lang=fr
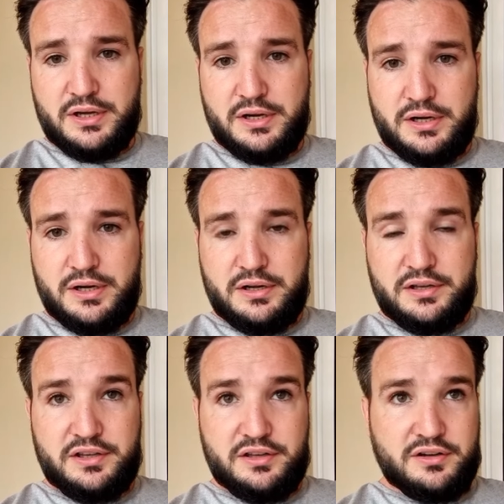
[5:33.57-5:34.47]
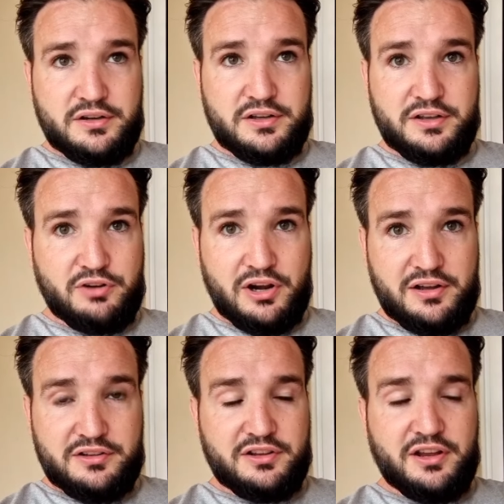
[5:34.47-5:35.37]
Euh, euh, et, voilà,
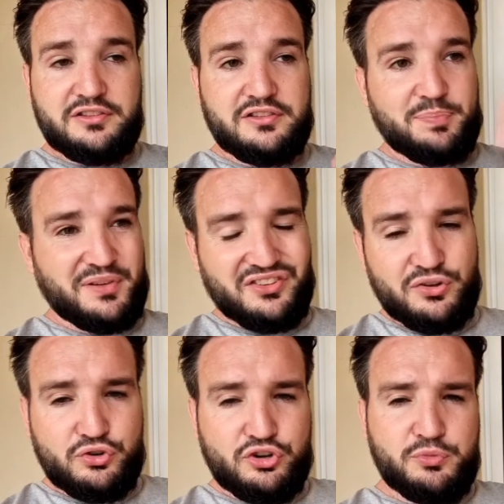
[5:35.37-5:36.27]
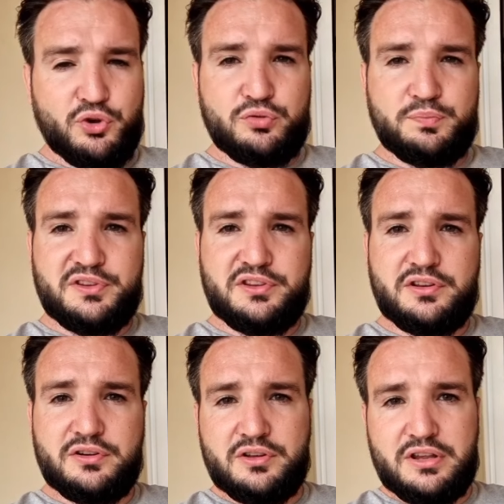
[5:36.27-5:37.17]
il a été président du club de rugby,
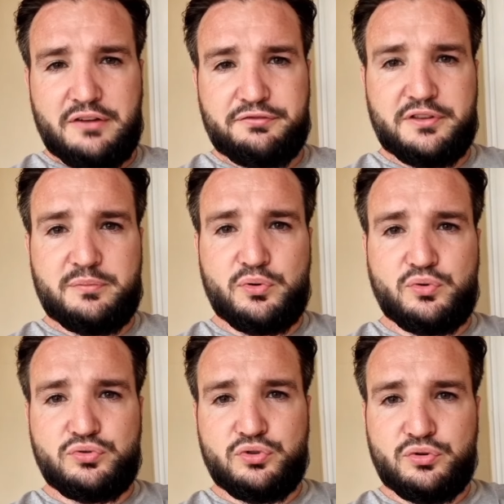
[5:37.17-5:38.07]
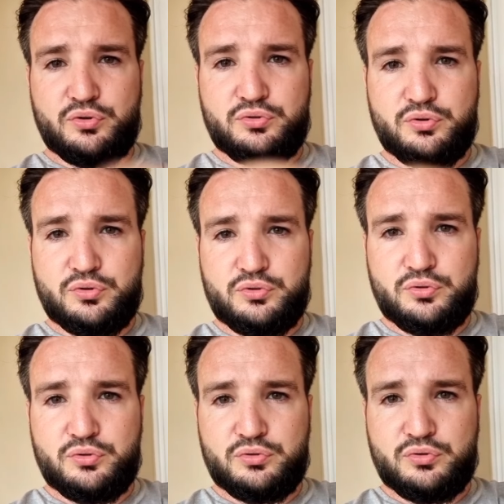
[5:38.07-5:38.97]
euh, il a fait beaucoup de,
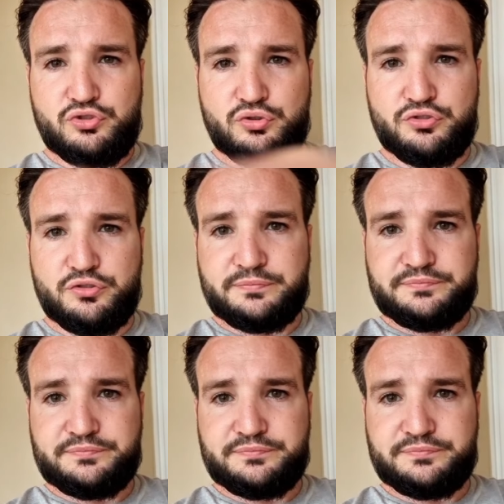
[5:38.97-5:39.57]
choses.